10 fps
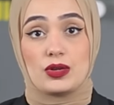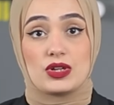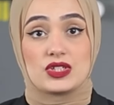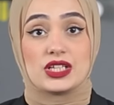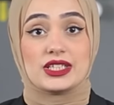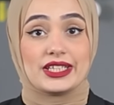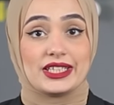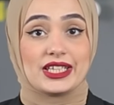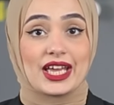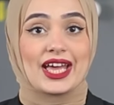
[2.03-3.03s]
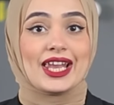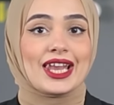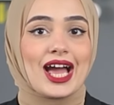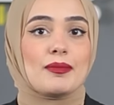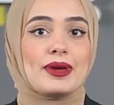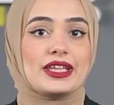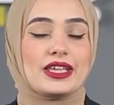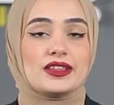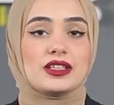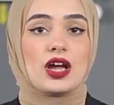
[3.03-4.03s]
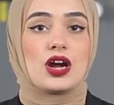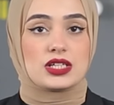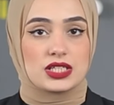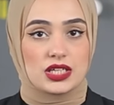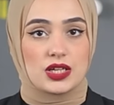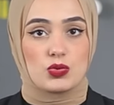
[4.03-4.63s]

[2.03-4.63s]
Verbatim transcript: وصلنا ليه خلى عمليات القرصنة